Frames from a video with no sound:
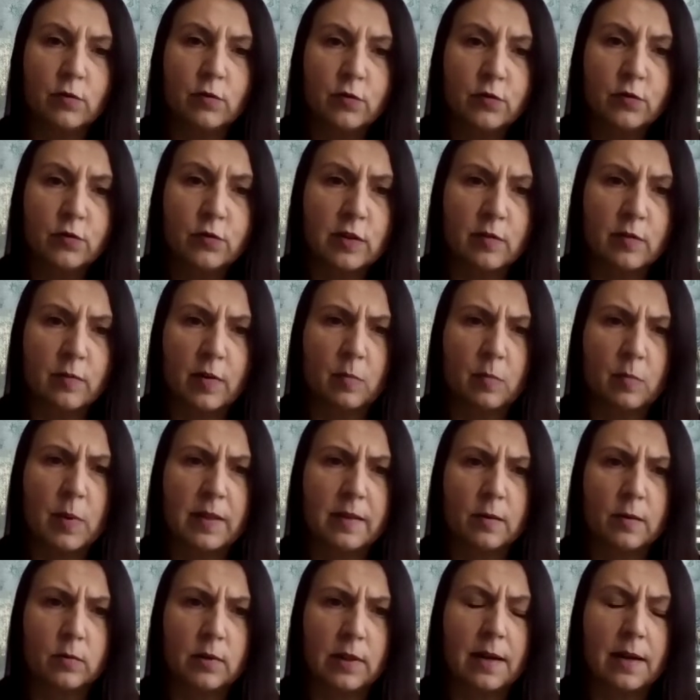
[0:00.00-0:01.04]
Wówczas
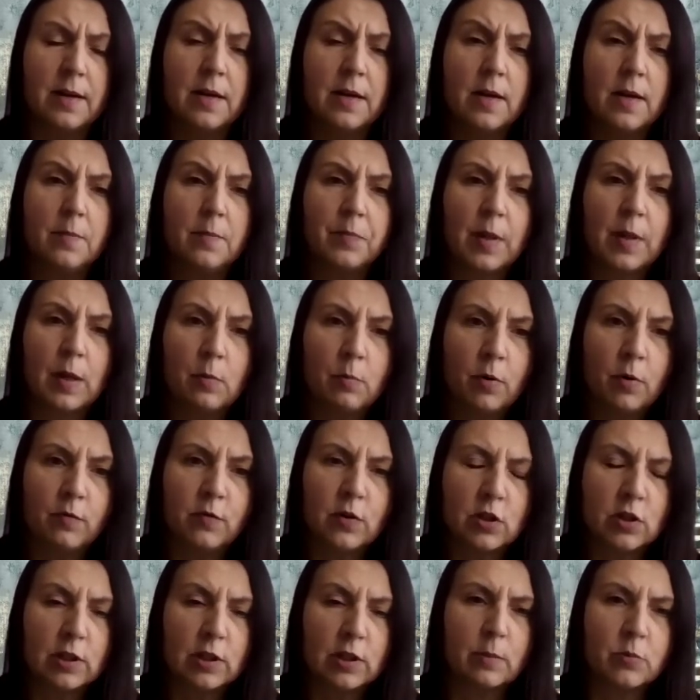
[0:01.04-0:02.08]
farmaceuta e,
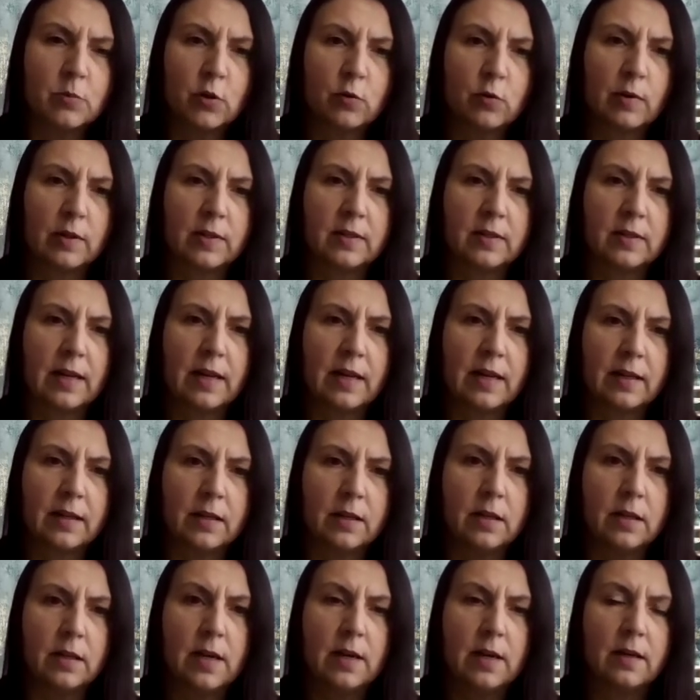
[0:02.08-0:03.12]
powie, że na przykład te
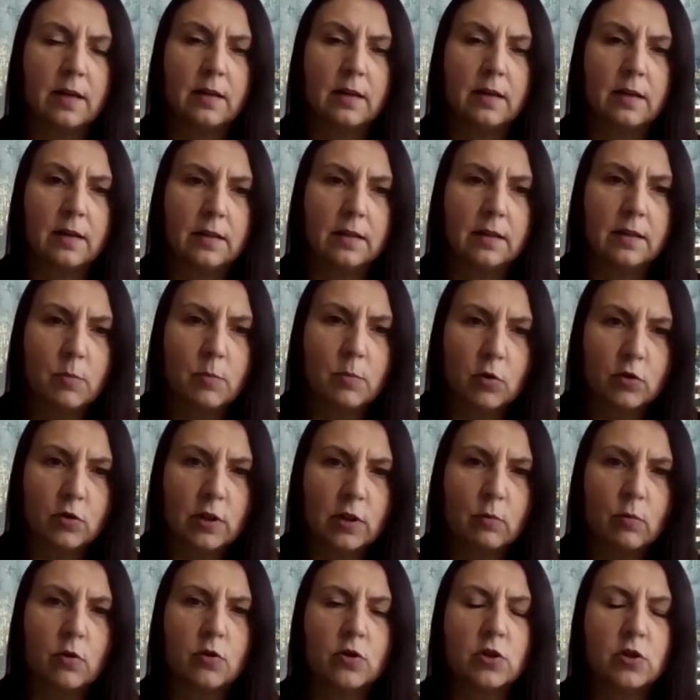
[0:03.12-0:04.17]
leki e, nie
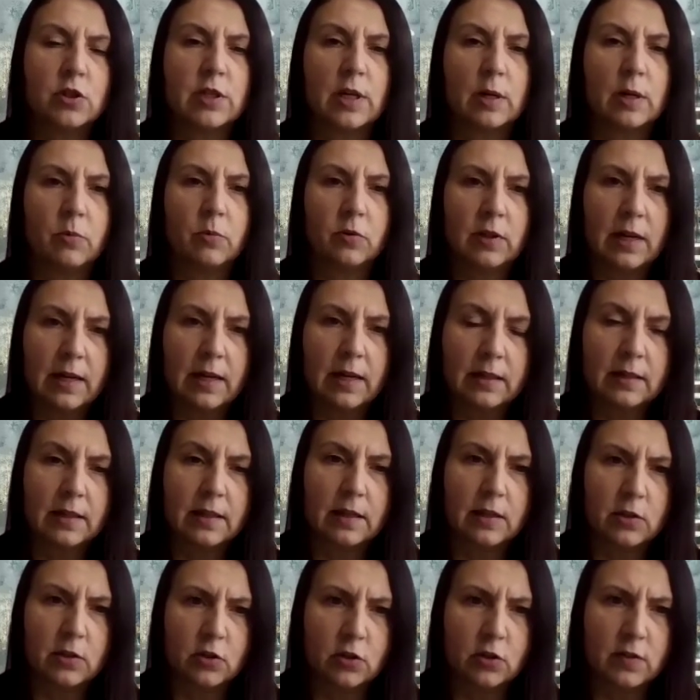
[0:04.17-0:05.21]
można łączyć, albo te leki
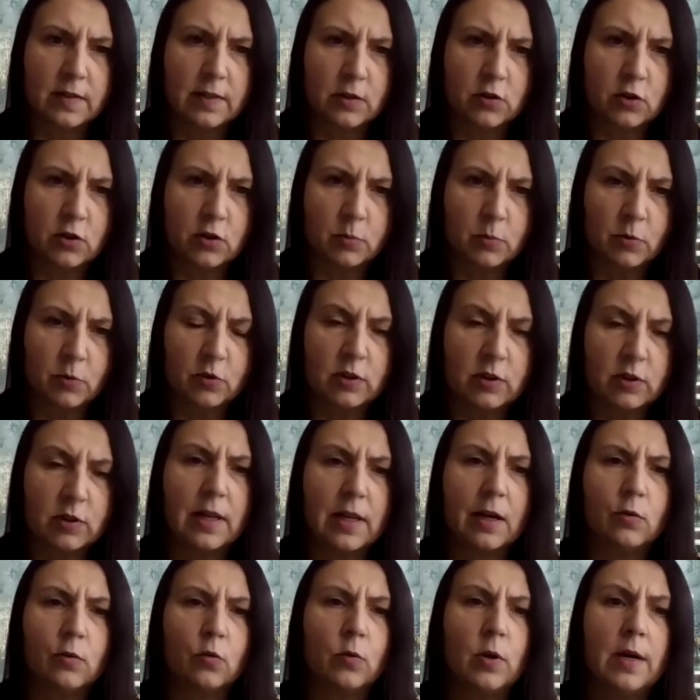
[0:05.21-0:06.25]
należy zażyć po
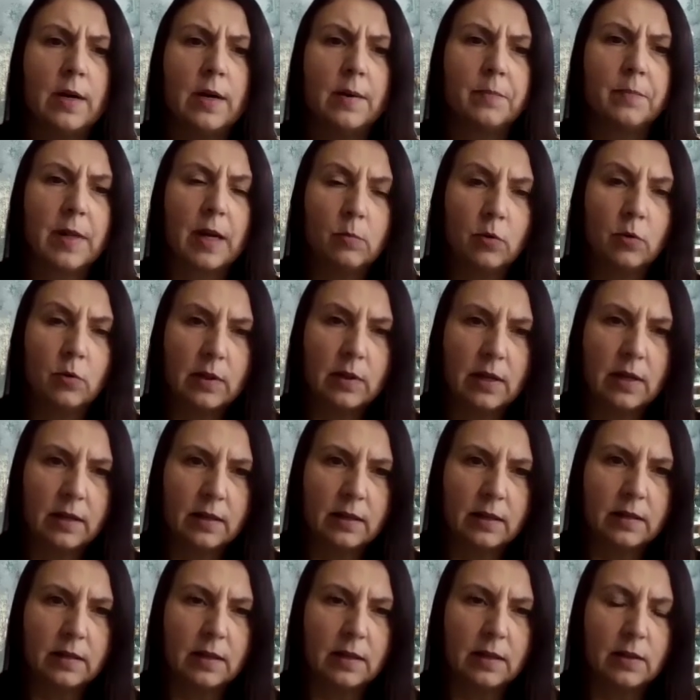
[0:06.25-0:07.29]
śniadaniu, albo te
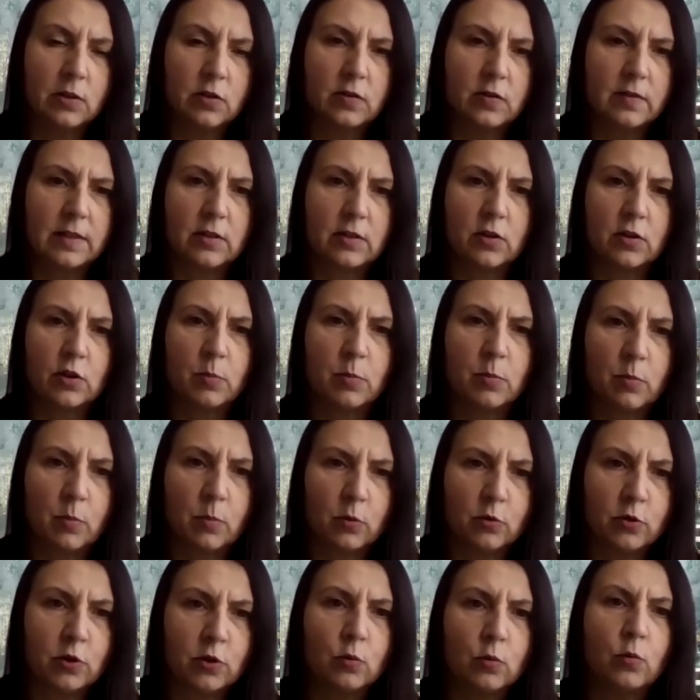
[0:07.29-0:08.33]
leki należy zażyć po
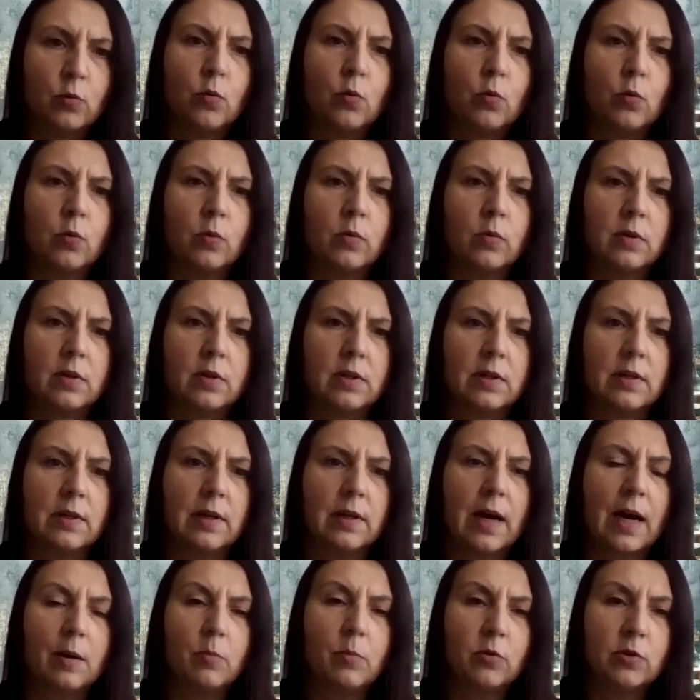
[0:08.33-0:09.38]
posiłku,
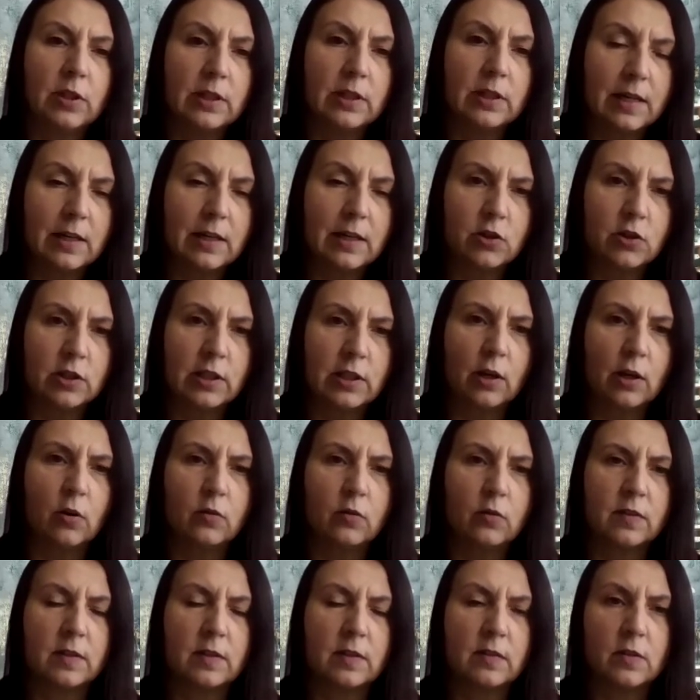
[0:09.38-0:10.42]
e, albo nie należy
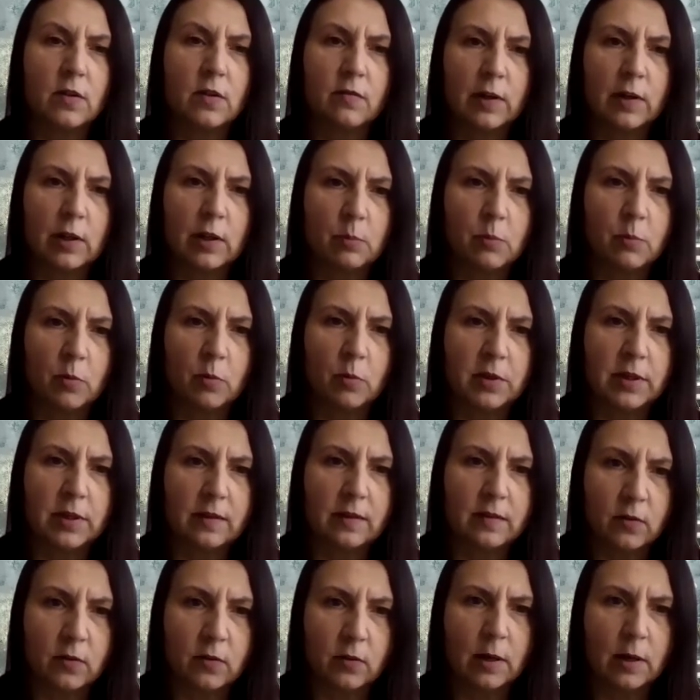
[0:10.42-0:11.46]
tego zdecydowanie
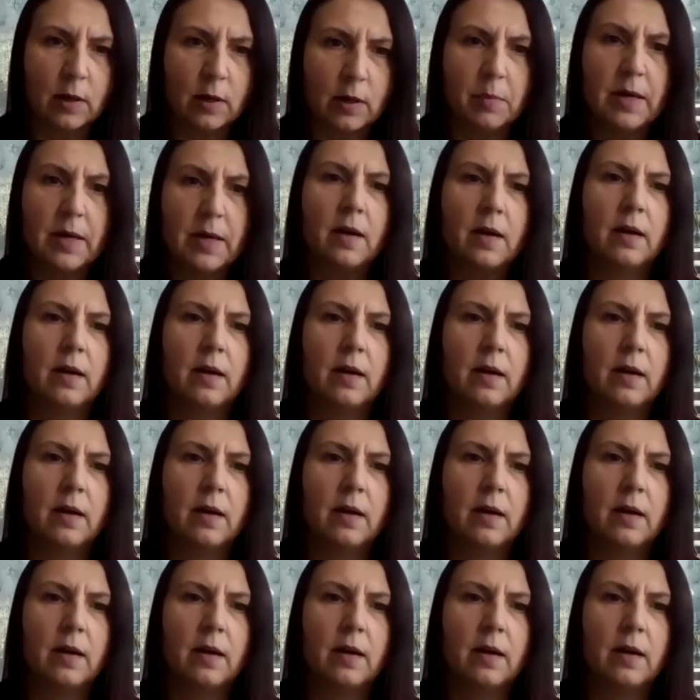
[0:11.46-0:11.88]
popijać sokiem